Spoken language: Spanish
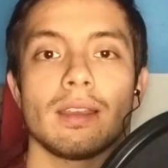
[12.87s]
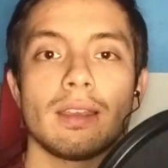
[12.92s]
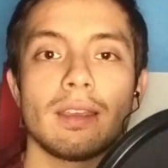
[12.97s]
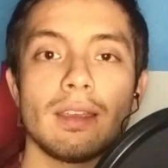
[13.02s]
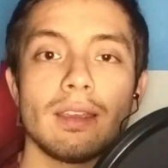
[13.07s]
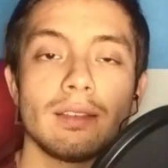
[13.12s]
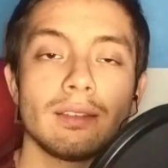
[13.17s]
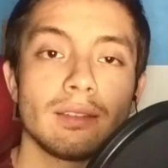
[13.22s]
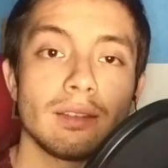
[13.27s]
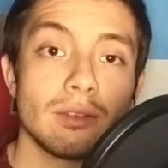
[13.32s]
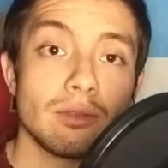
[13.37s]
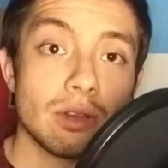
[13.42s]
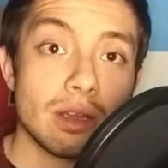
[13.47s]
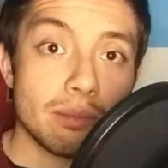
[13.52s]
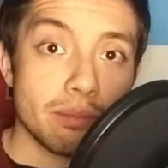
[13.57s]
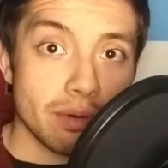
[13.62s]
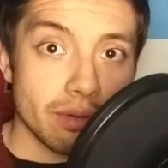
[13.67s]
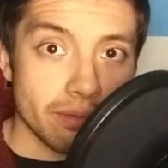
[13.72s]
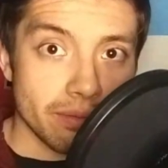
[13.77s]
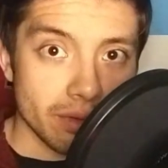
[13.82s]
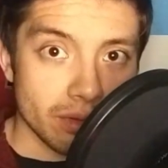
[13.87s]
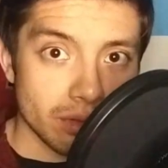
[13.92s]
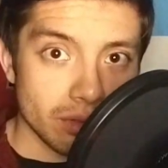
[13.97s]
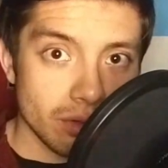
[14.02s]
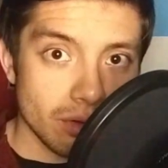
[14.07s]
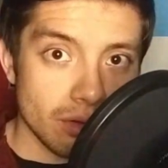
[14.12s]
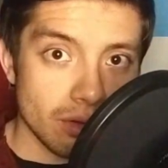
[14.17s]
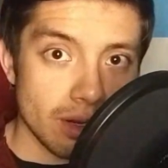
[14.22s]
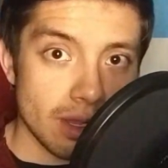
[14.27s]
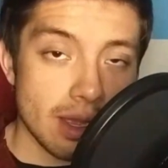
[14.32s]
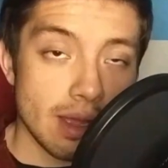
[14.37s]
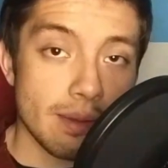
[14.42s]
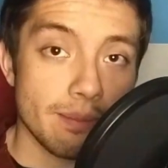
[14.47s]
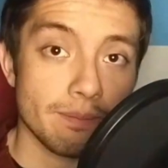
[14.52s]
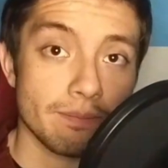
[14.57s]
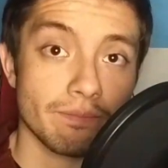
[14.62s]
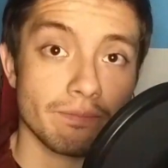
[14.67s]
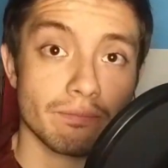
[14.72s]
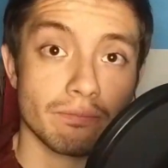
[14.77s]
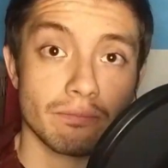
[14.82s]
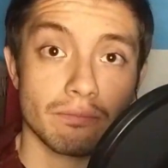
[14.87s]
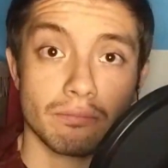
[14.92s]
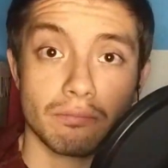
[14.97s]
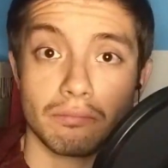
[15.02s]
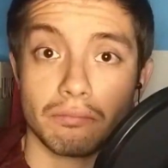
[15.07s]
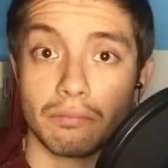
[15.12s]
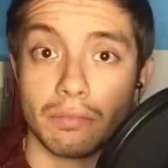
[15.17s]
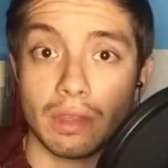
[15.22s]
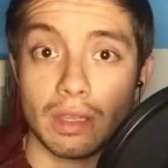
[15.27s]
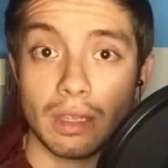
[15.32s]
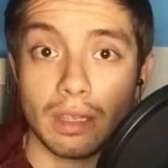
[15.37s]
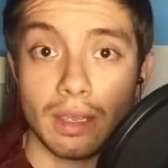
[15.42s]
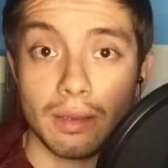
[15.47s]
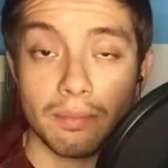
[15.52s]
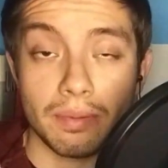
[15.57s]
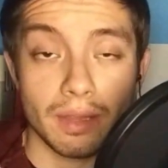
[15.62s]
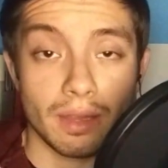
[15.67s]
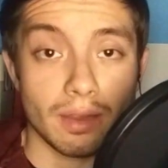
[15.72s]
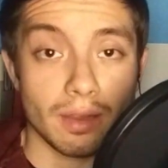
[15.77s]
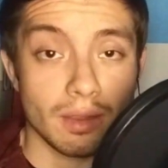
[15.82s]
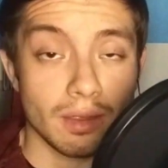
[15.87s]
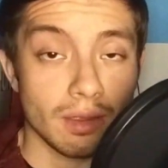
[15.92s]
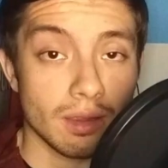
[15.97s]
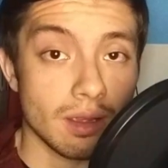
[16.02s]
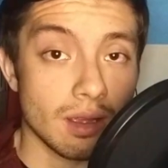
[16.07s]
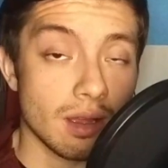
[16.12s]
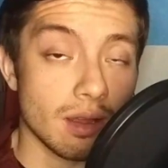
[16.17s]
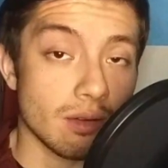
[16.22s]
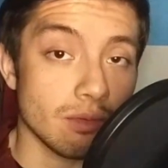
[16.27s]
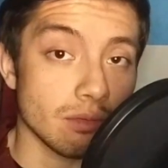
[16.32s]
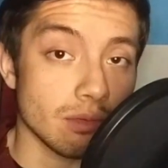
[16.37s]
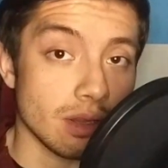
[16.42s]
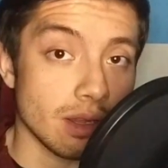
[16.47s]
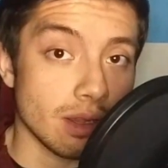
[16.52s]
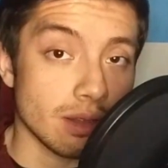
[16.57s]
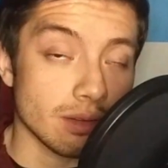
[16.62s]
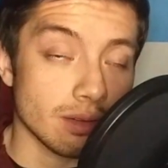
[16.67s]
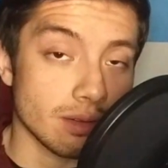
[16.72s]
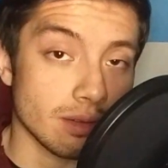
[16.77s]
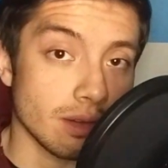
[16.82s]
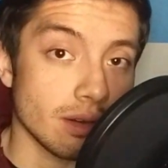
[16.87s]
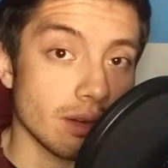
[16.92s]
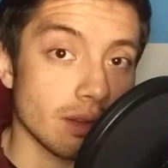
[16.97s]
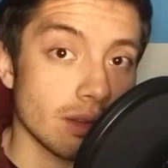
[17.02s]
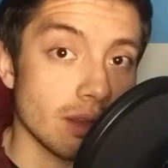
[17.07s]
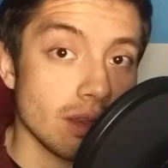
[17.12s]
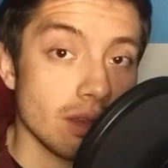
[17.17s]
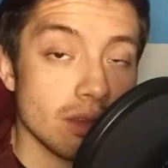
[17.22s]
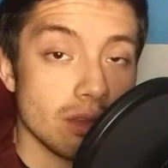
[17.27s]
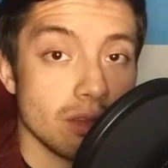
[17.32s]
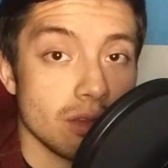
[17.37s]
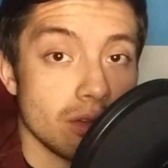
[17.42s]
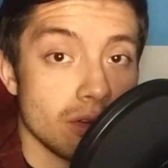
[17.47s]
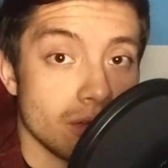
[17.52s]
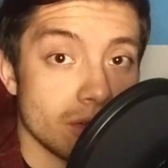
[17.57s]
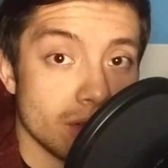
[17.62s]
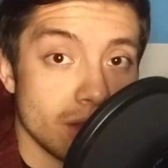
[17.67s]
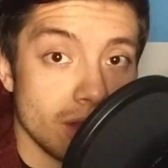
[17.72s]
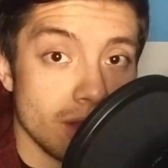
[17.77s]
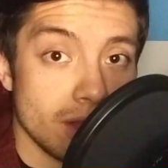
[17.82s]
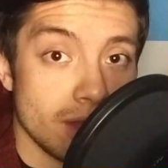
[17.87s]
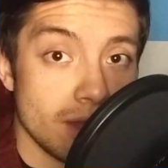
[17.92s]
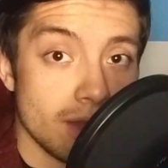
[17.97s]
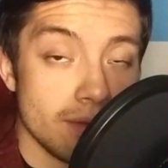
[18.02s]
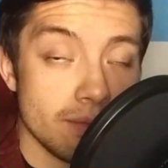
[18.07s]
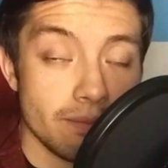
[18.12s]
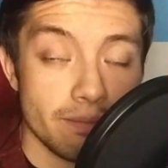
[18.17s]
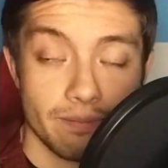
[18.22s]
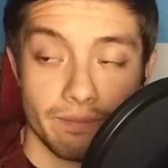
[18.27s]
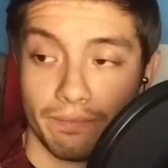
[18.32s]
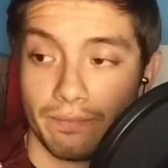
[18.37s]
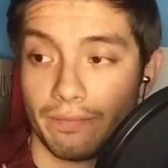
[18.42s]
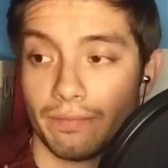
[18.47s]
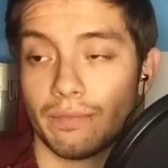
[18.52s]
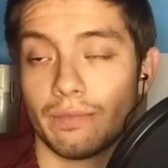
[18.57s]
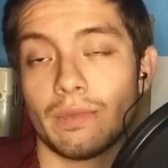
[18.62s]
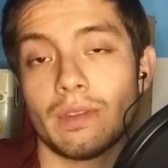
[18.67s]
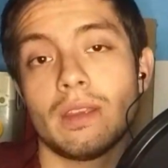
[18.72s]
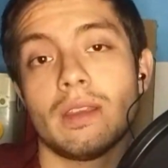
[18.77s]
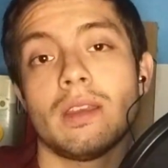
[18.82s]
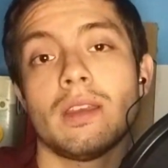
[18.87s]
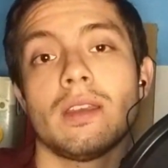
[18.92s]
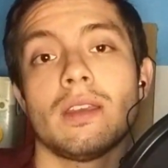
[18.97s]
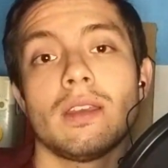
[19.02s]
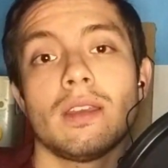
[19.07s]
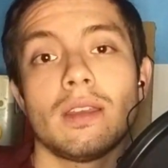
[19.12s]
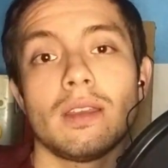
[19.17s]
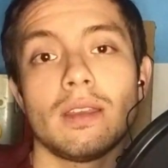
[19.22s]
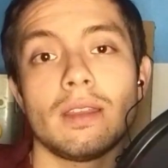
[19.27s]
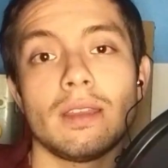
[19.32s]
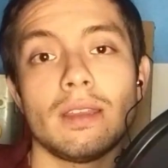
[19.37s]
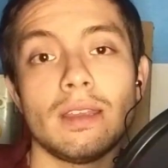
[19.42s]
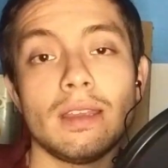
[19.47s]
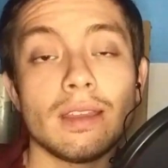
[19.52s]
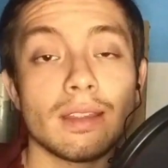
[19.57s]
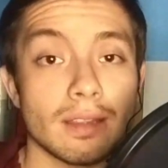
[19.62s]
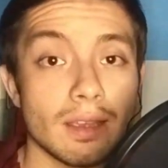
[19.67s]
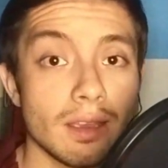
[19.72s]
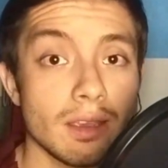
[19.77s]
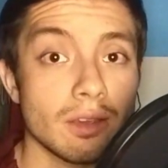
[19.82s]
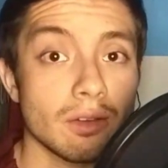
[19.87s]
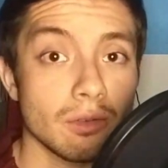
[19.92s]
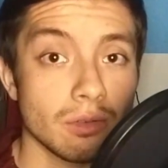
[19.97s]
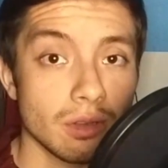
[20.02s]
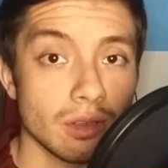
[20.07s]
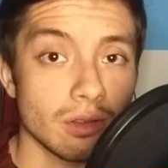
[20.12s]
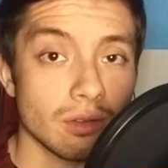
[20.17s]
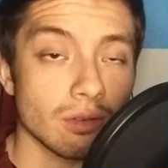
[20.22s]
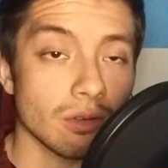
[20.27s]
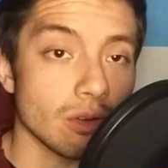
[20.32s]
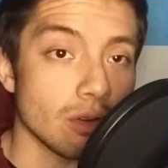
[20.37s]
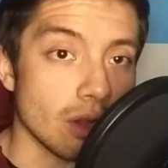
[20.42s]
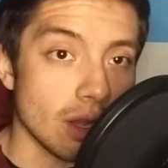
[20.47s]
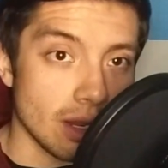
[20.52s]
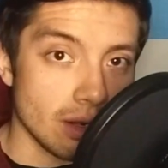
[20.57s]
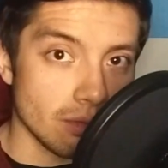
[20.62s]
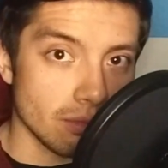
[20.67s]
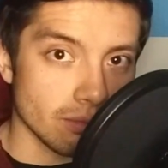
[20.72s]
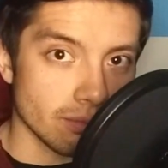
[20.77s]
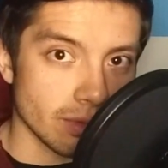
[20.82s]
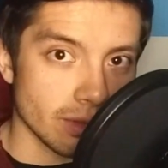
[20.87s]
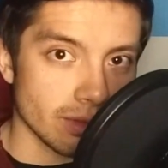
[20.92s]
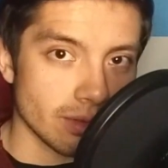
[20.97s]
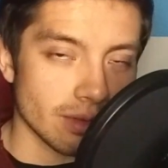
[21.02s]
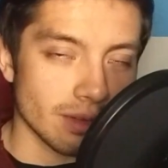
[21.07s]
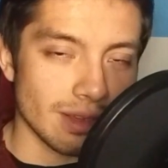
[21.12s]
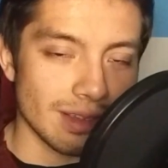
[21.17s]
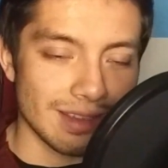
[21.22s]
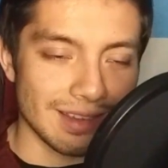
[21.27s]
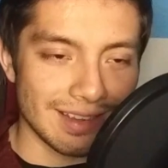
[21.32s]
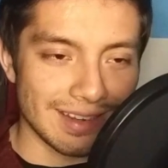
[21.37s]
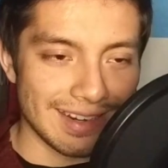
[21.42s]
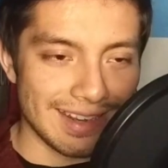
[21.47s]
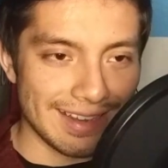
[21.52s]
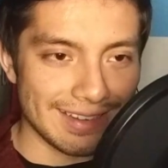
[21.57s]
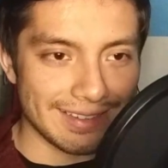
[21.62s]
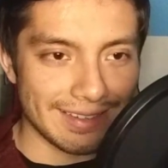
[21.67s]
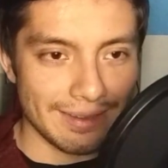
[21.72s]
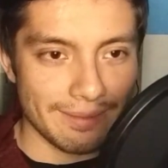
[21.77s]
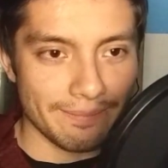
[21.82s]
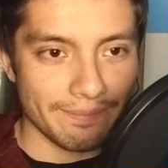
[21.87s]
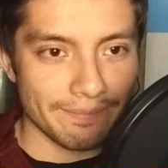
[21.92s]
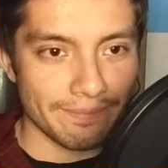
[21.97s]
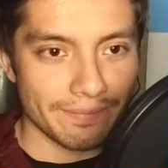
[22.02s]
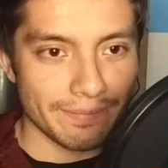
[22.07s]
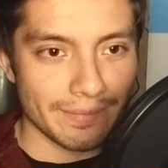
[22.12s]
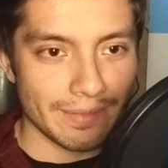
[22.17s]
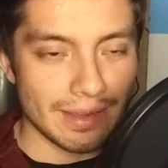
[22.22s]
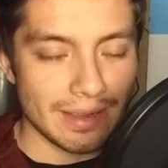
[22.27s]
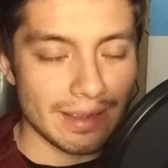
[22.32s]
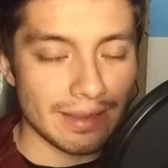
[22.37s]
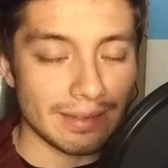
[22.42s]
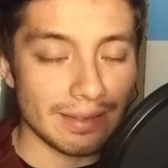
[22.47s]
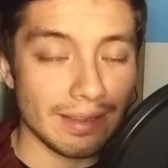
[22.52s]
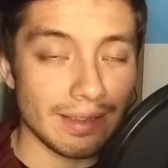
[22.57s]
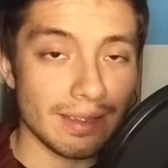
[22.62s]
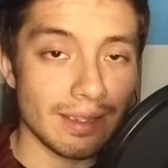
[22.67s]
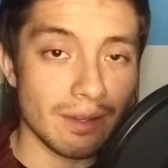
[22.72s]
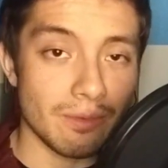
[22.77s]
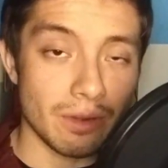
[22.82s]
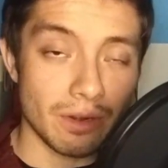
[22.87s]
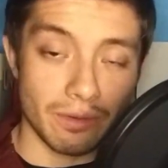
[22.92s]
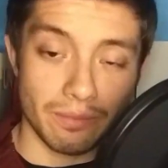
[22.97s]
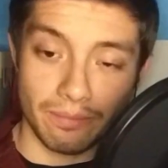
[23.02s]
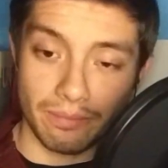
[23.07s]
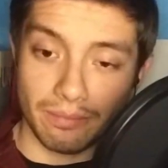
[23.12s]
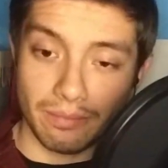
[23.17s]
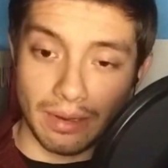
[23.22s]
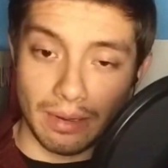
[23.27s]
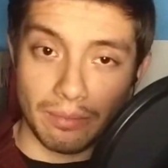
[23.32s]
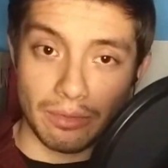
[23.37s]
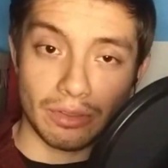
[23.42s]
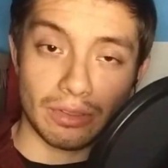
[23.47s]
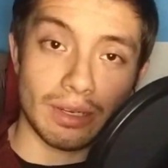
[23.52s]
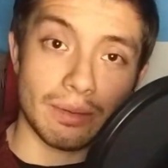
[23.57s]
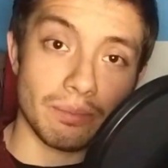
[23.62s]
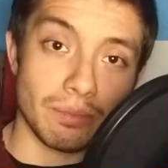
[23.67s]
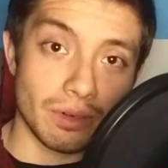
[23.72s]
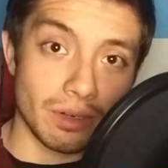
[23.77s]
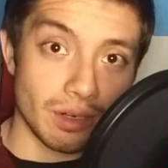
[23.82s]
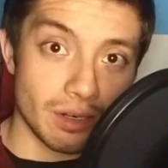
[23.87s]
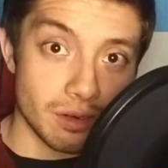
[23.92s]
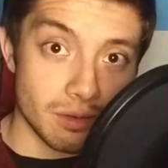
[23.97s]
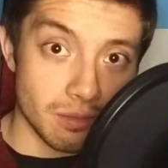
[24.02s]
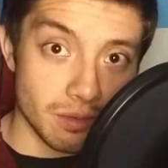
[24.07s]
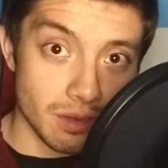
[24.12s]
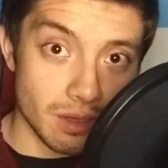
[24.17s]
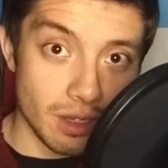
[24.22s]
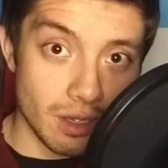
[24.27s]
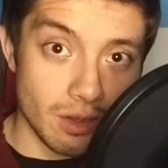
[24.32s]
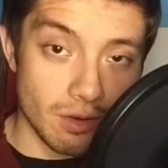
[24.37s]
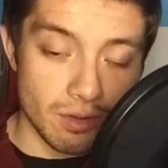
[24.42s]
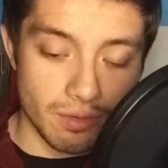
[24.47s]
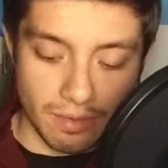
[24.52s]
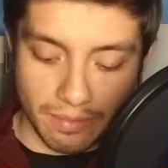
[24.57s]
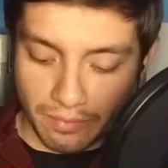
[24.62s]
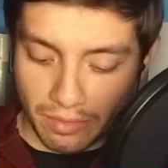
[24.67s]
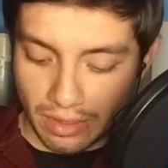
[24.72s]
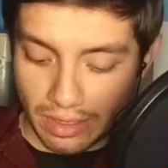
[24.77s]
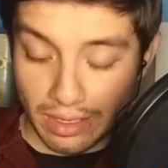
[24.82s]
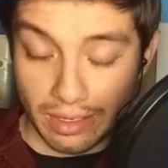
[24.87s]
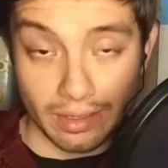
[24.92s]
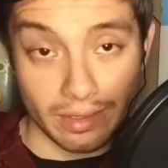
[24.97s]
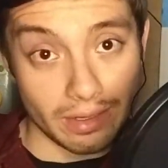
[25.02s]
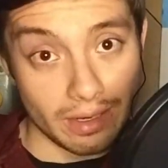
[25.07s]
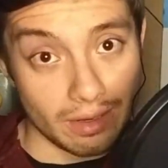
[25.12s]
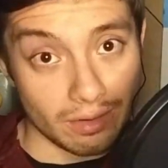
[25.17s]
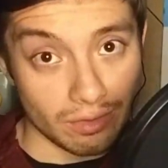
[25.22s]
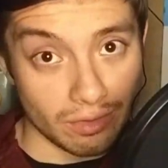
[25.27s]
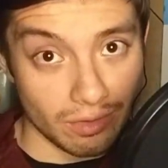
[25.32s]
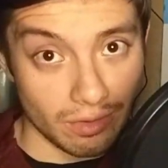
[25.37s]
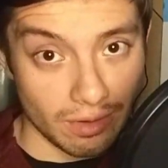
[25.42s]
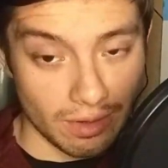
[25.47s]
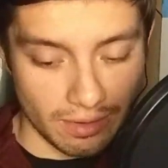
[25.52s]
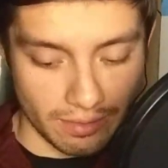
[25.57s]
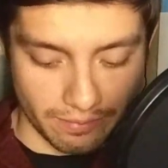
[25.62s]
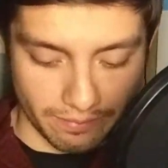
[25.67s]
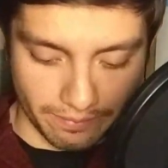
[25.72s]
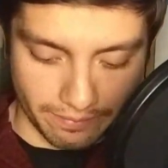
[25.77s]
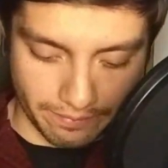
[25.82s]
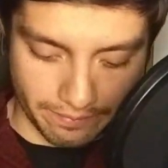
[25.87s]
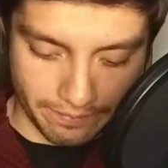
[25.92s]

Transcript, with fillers: que es de una profesora que presenta una cierta ideología y está discutiendo con los alumnos en clase. Así que bueno, vamos a poner el video y vamos a reaccionar.